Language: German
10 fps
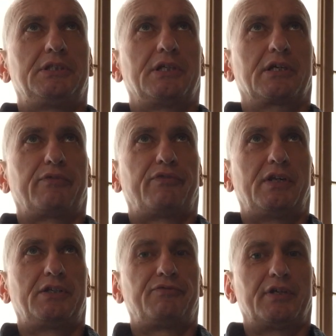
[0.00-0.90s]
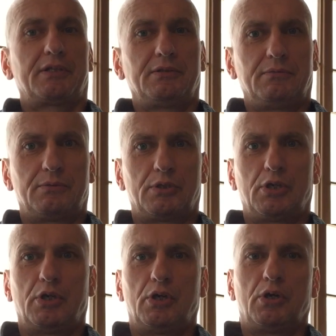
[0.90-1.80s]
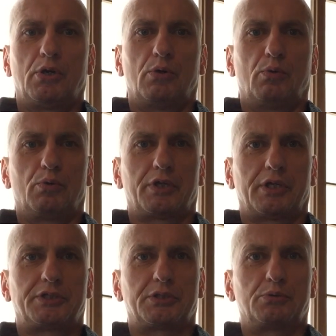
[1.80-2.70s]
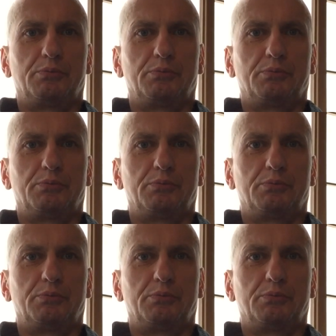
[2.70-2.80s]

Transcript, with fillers: die da gefällt werden? Oder ist es